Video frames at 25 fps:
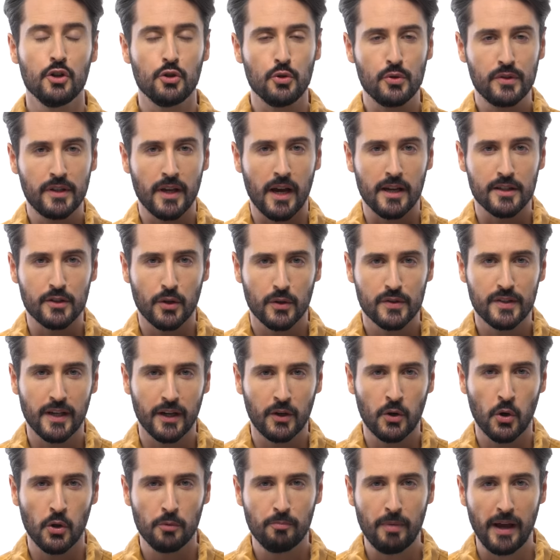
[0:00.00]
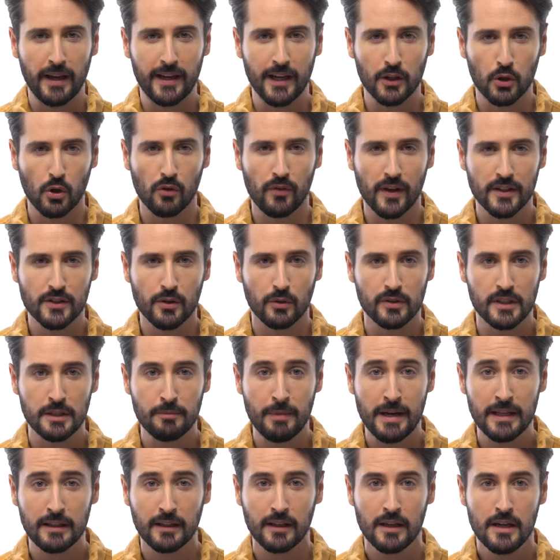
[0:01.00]
Jusqu'à 150 par 80
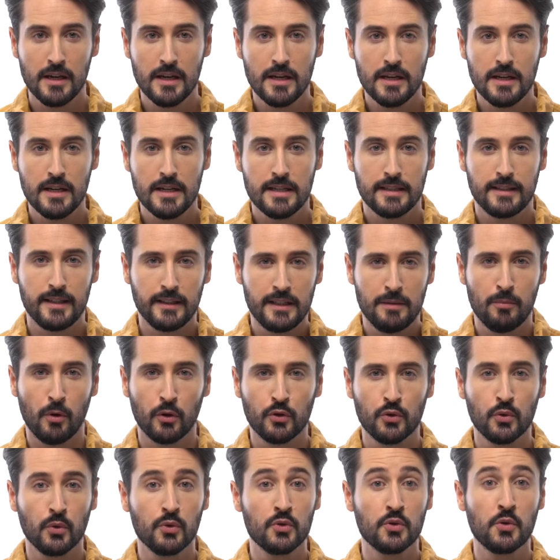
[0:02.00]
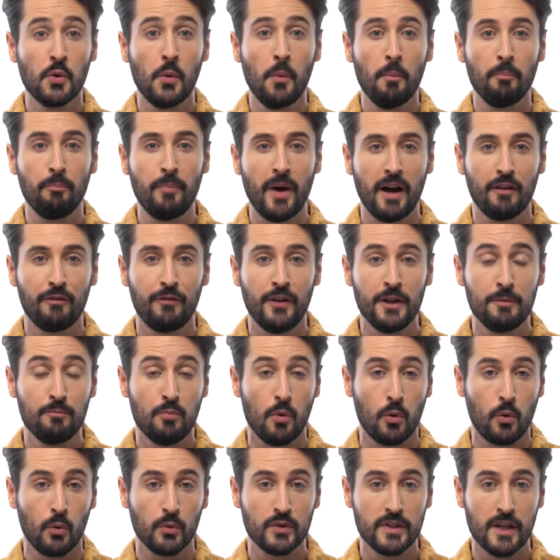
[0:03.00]
cm, ces dimensions sont parfaites
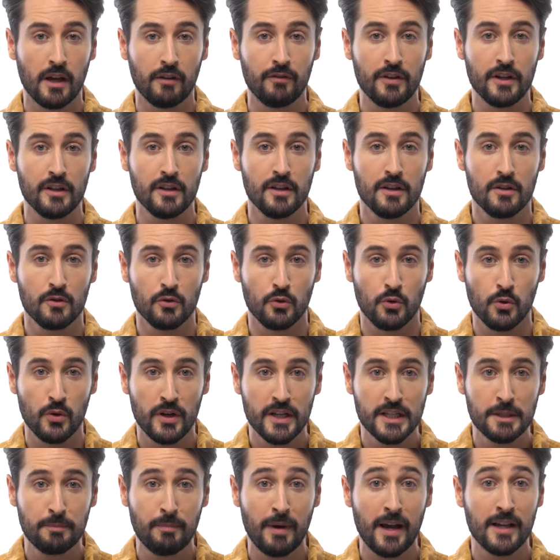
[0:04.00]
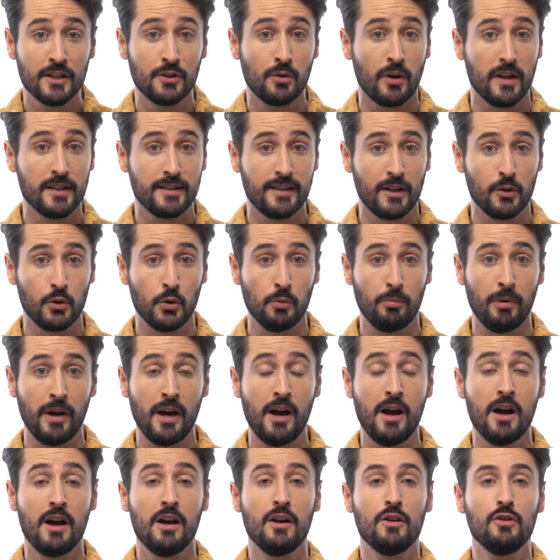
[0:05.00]
pour conserver de l'espace dans la salle de
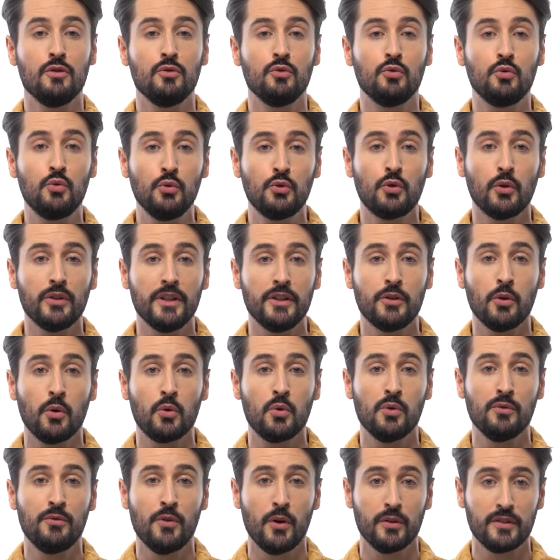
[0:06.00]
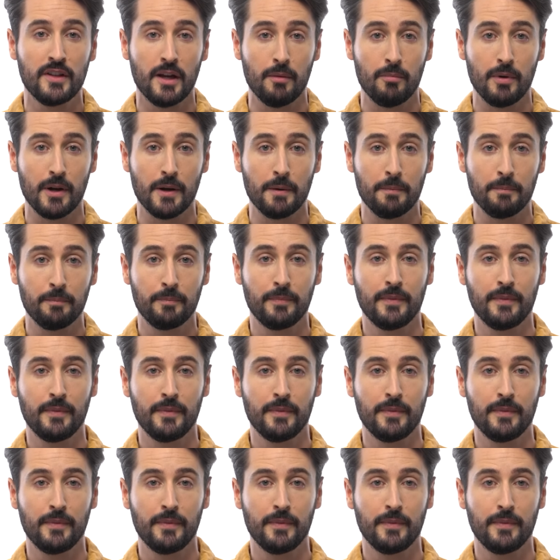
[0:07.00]
bain tout en étant confortable